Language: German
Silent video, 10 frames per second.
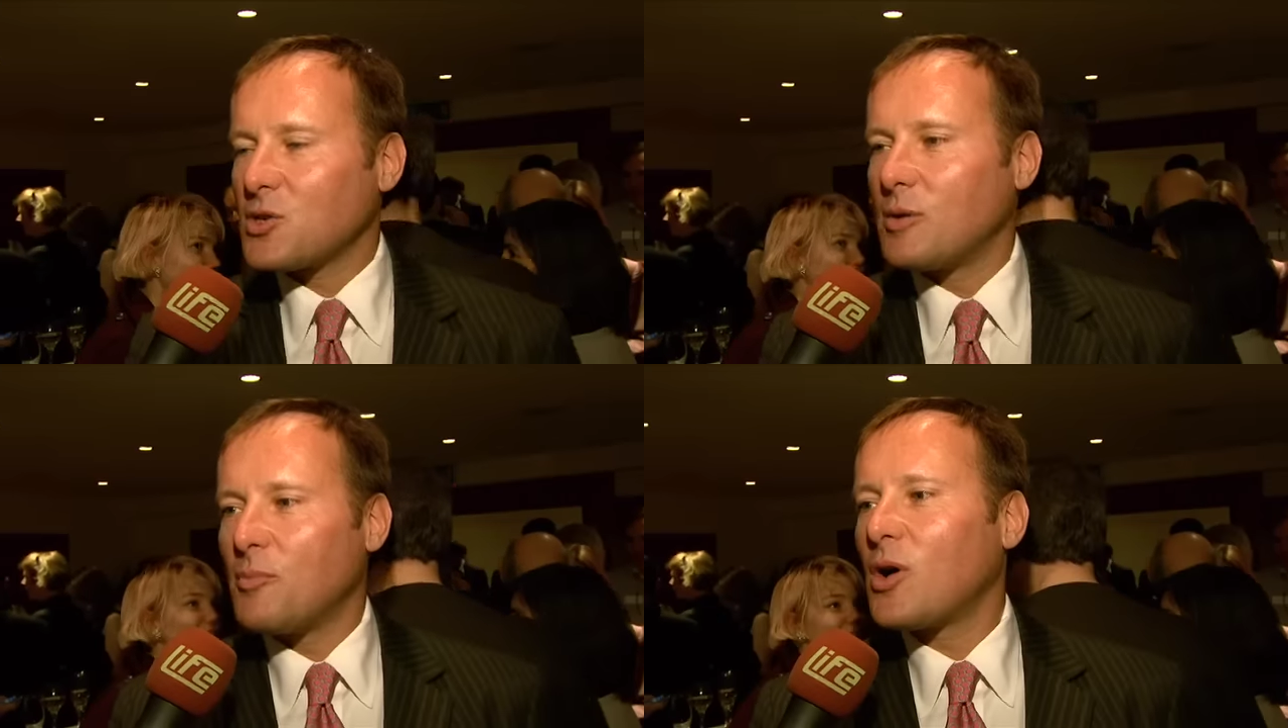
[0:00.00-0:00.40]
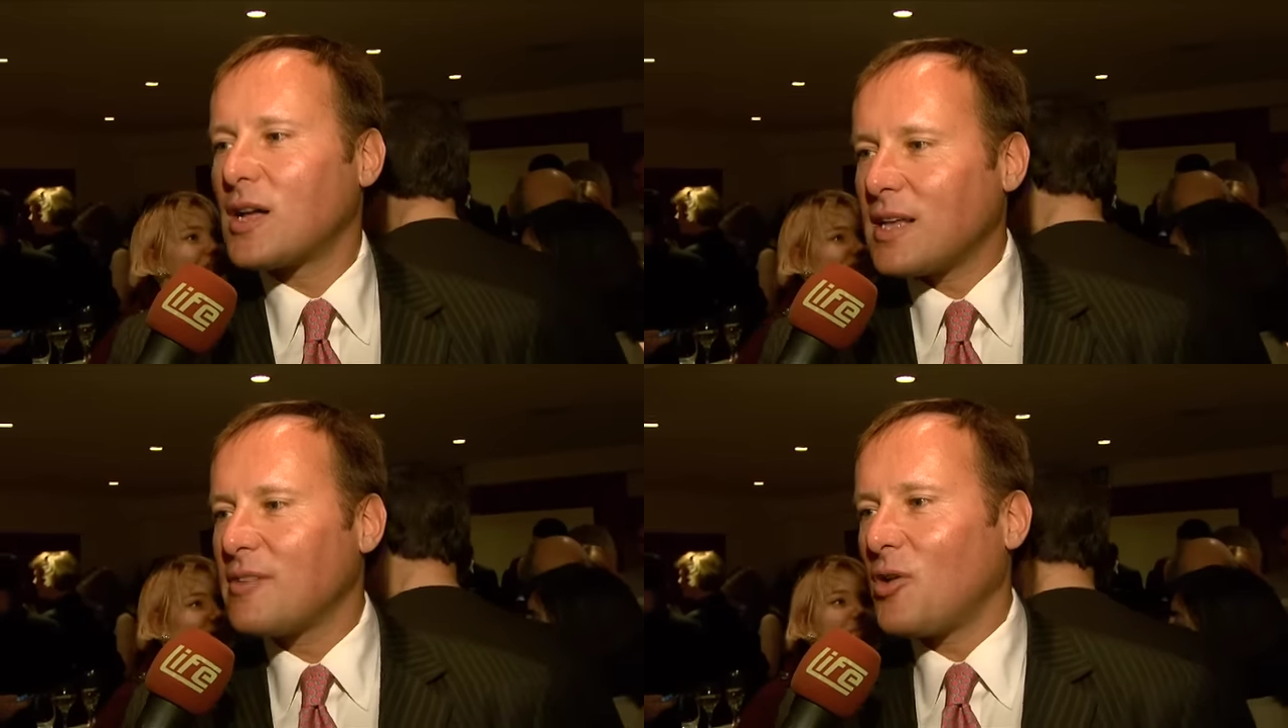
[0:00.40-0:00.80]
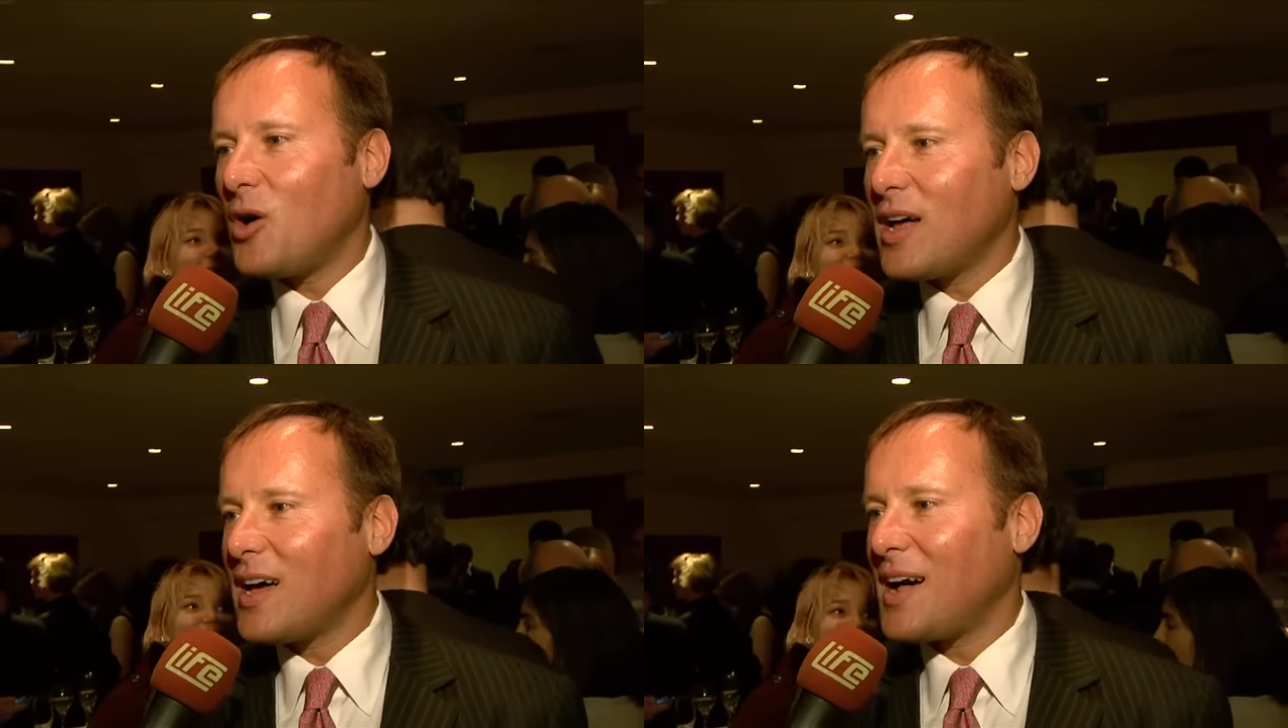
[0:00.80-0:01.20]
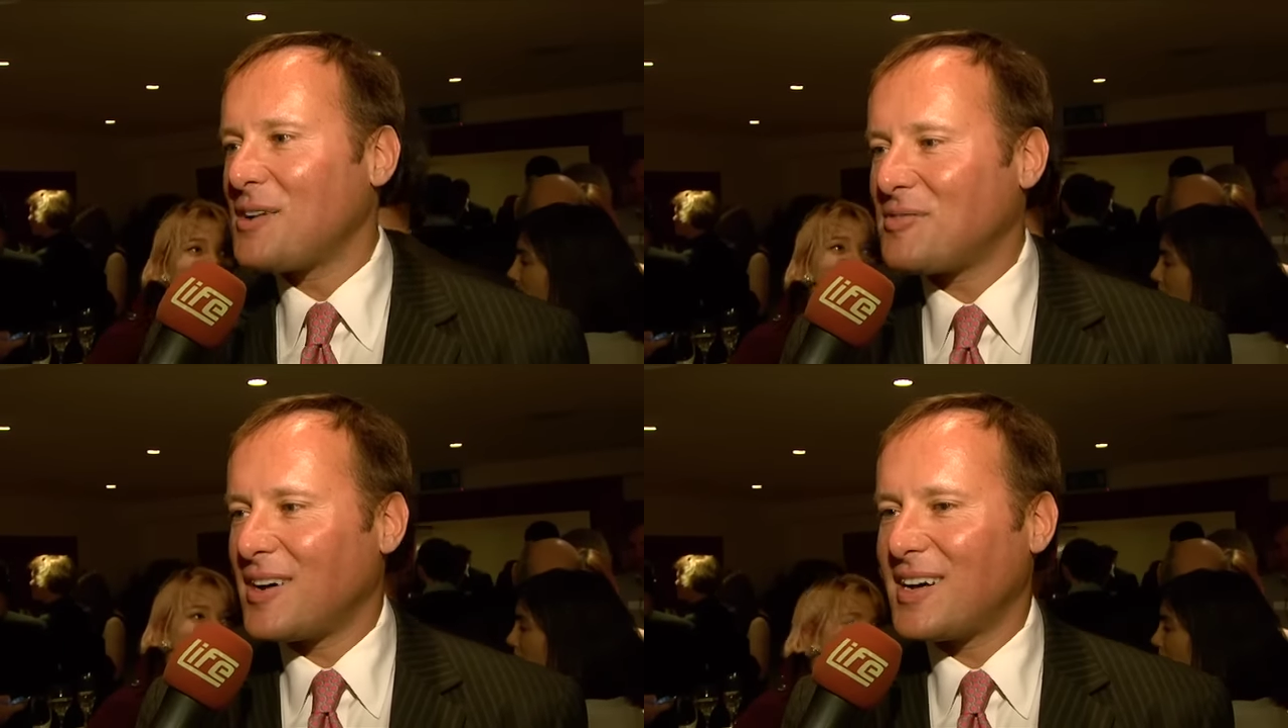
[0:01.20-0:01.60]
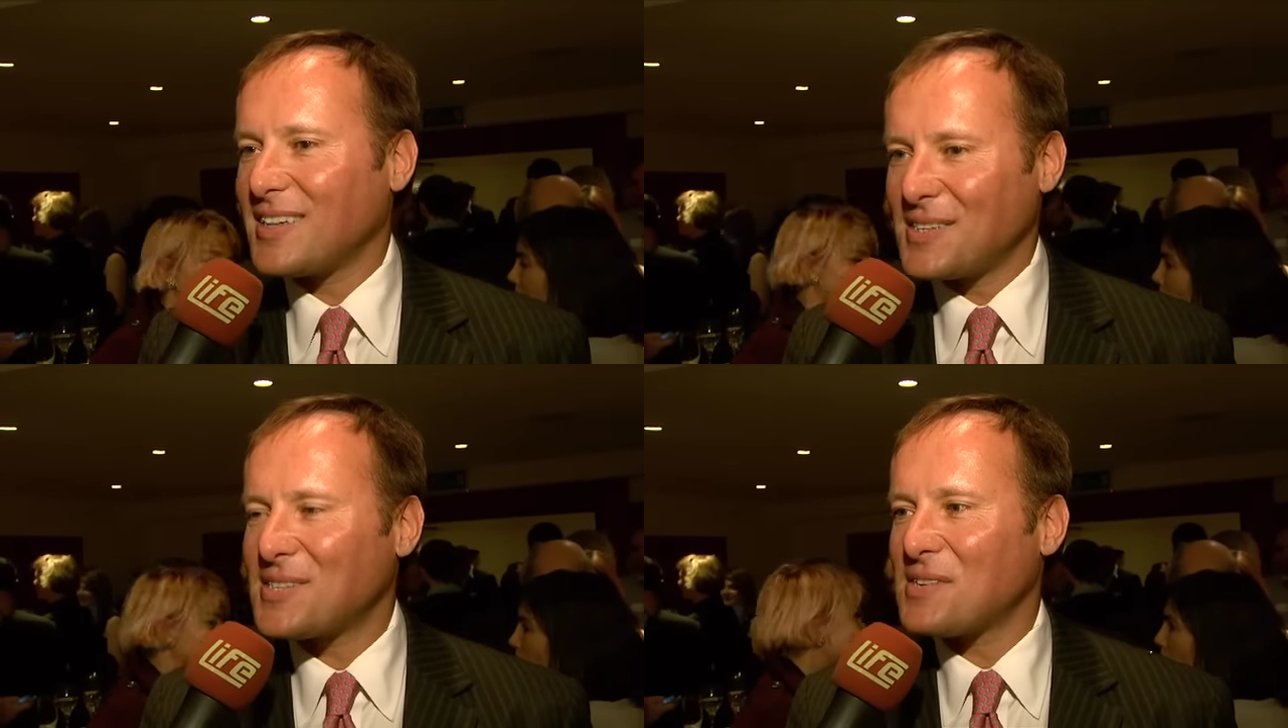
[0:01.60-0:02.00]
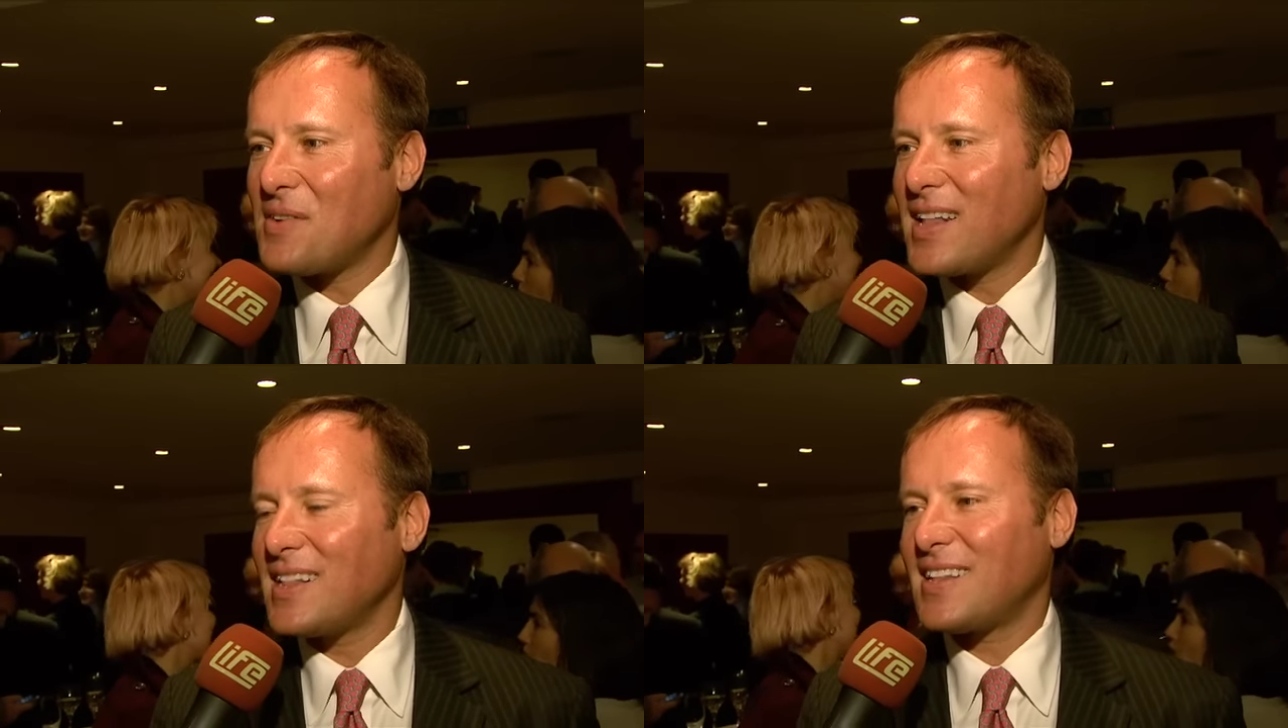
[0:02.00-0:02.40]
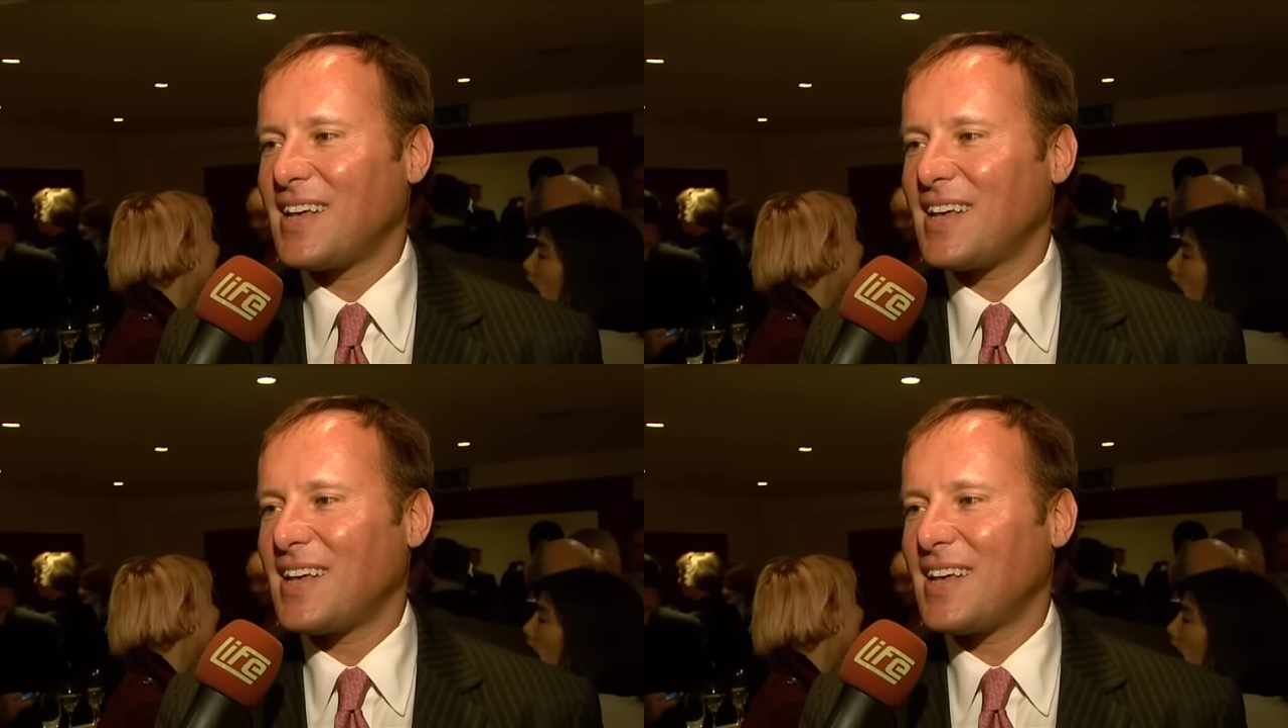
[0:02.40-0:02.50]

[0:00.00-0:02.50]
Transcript: schon Monate vorher auf äh, dieses Event.